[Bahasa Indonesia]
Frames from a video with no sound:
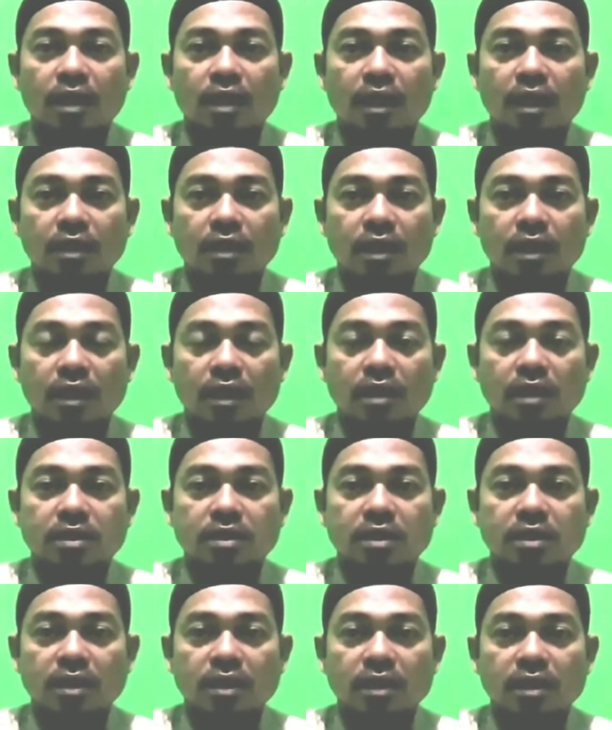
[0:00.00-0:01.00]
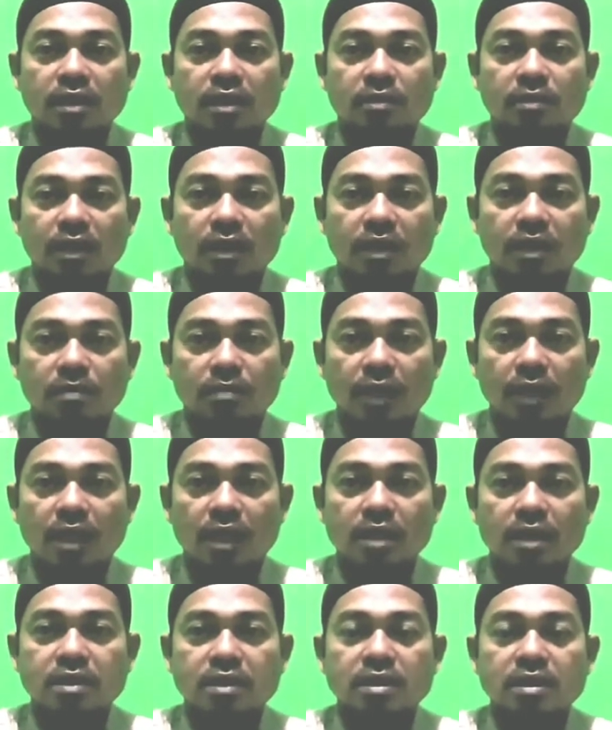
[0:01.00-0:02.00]
agar channel ini
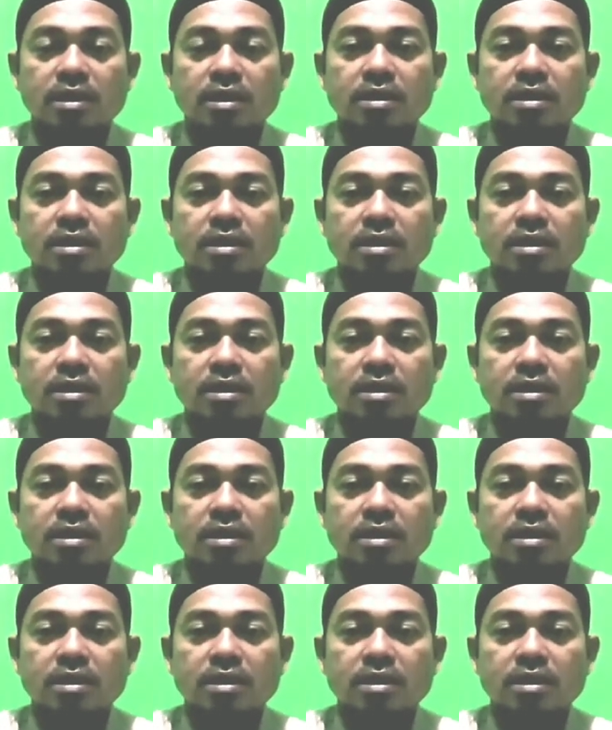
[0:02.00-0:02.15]
berkembang